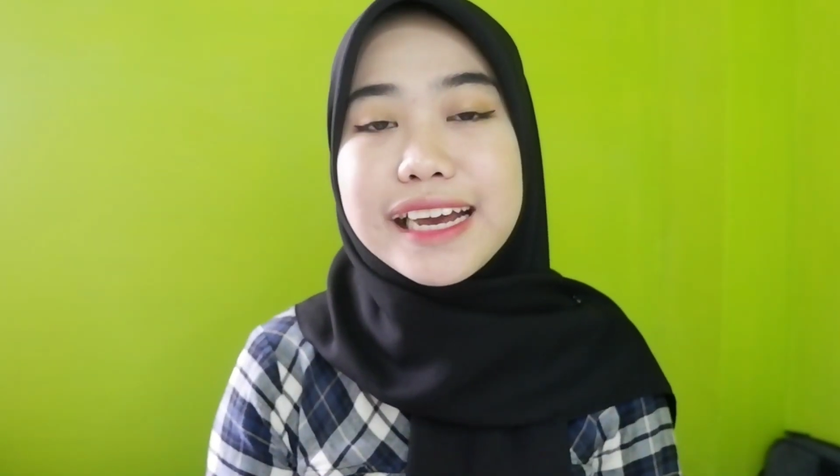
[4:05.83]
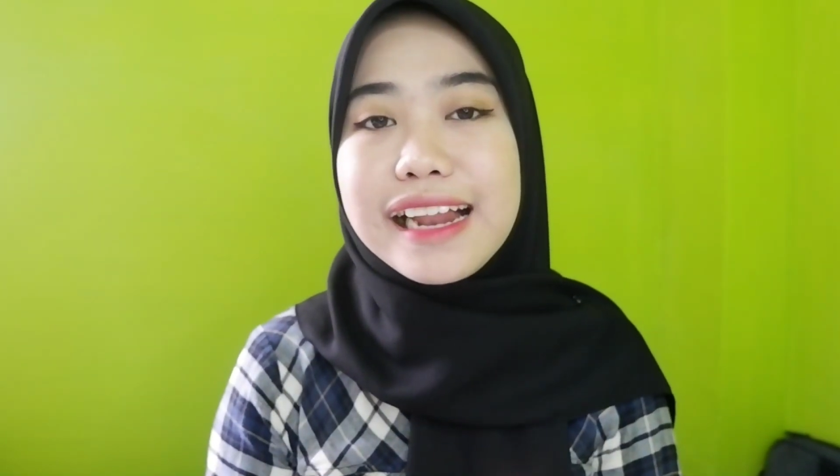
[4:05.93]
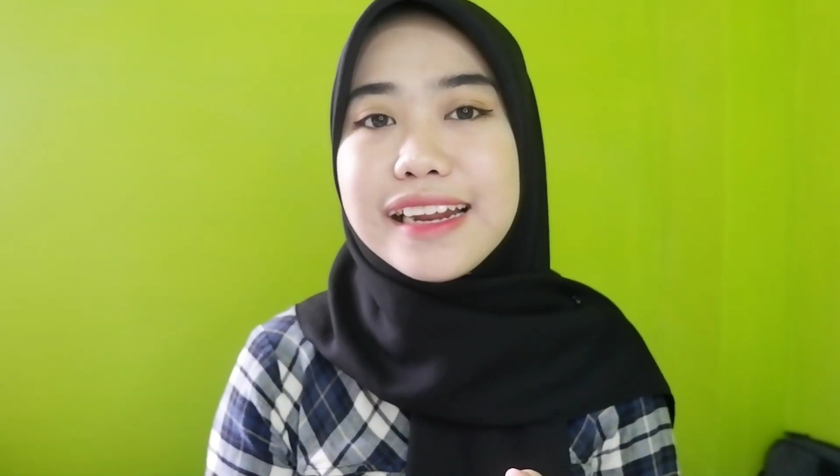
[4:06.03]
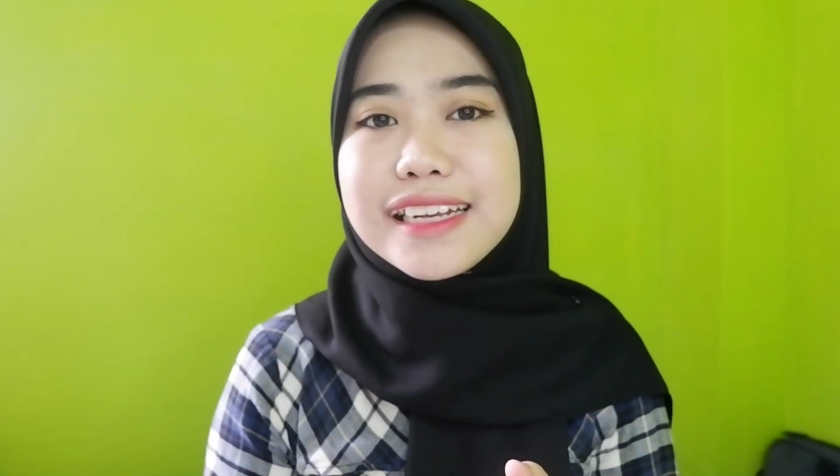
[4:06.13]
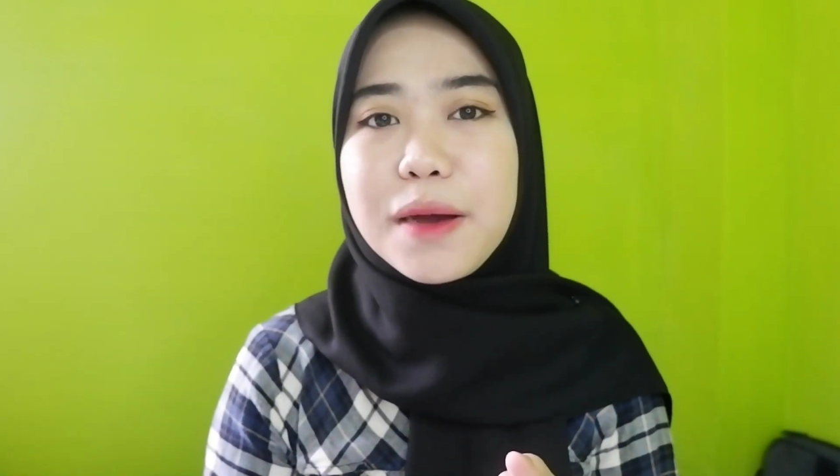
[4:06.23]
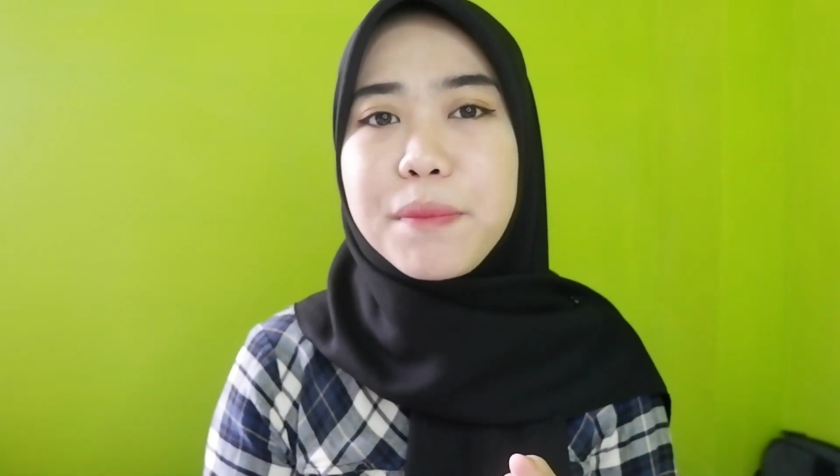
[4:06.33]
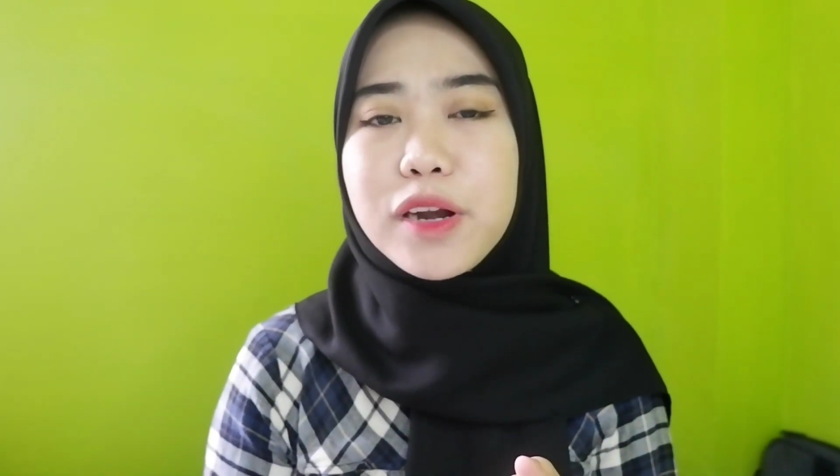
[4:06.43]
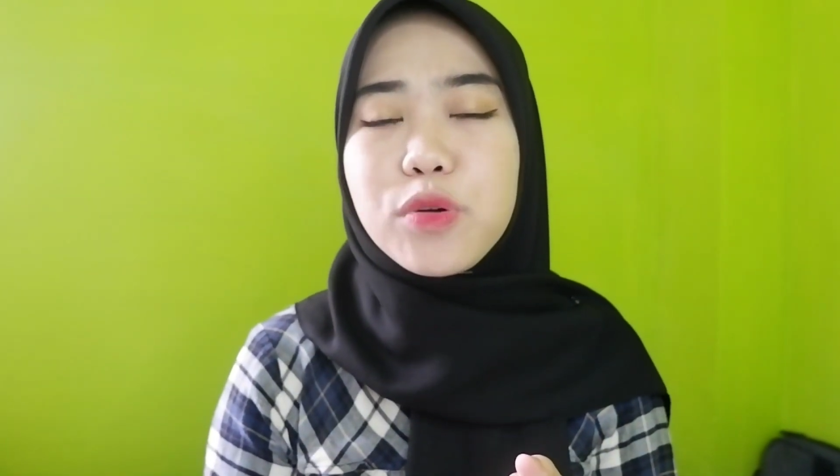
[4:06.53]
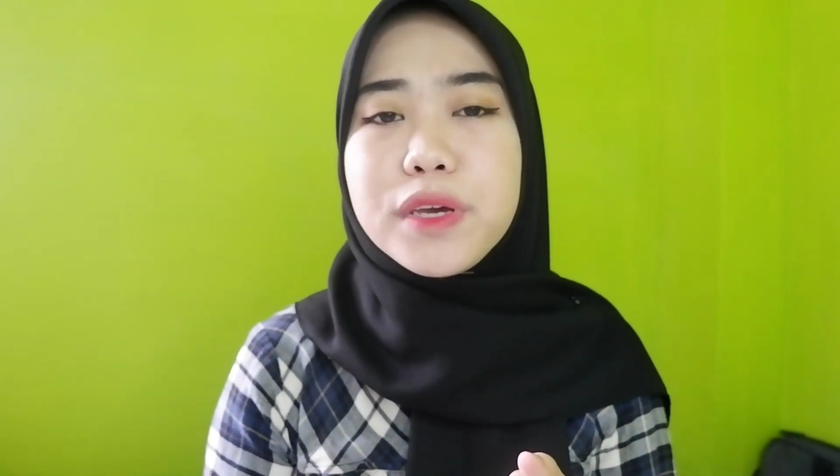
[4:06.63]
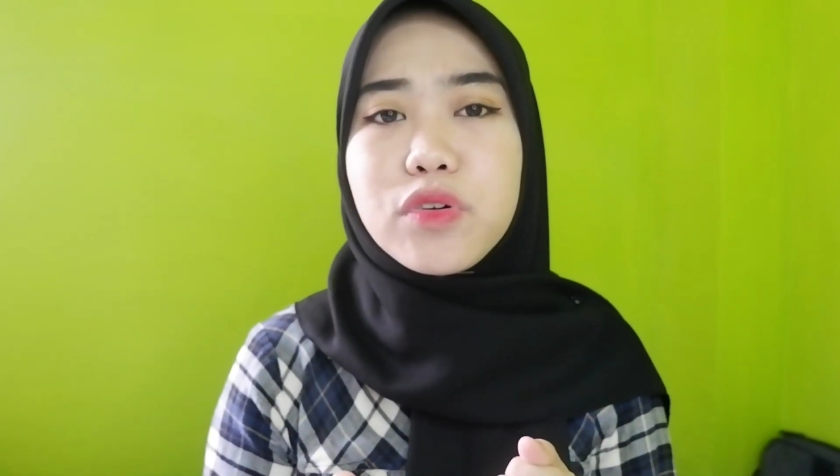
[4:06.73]
kalian nggak
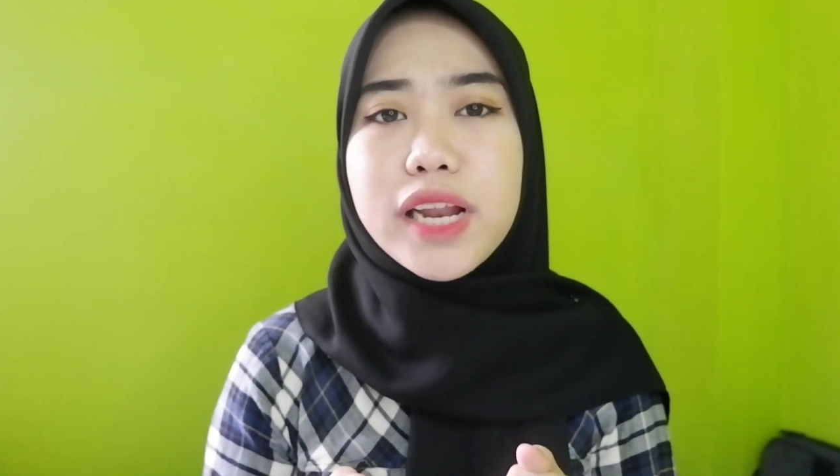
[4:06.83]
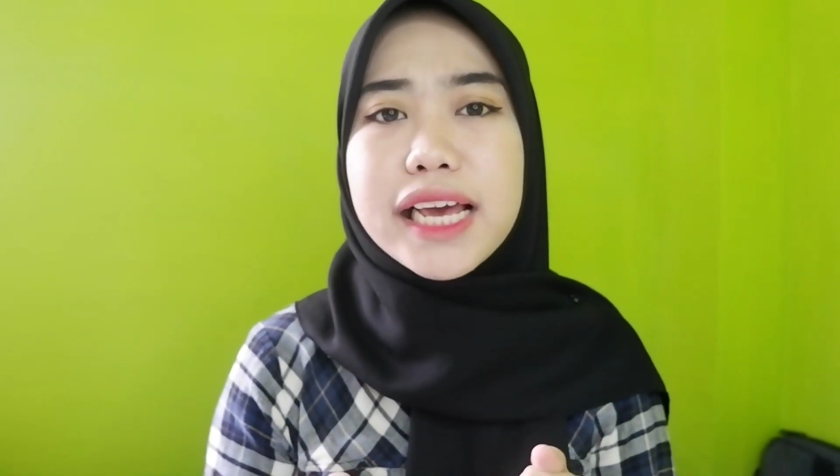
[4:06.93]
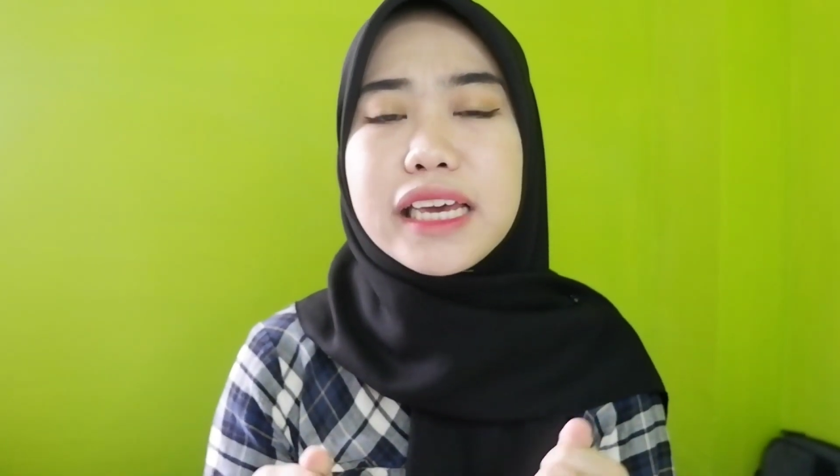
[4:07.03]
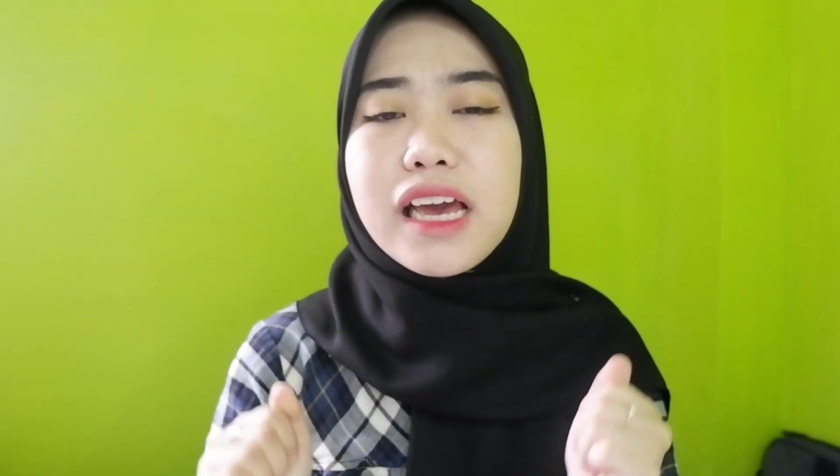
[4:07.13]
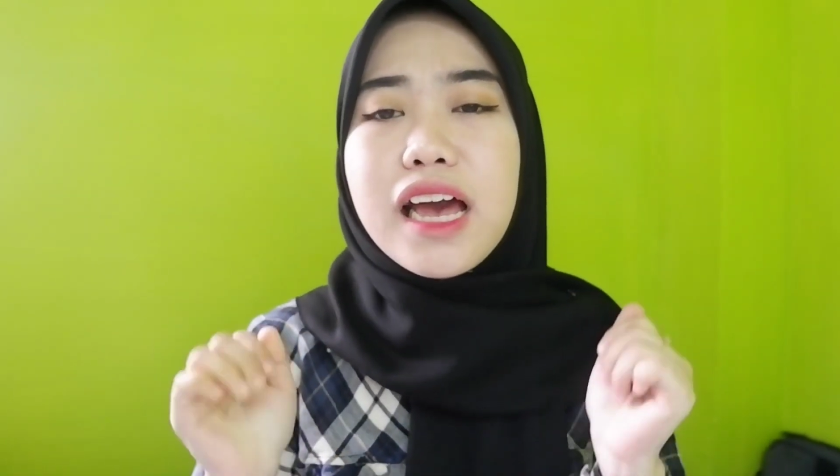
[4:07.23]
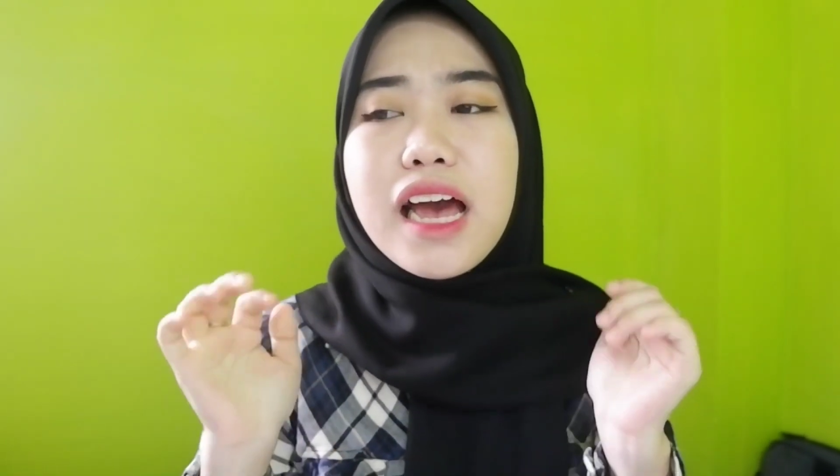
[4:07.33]
perlu bingung lagi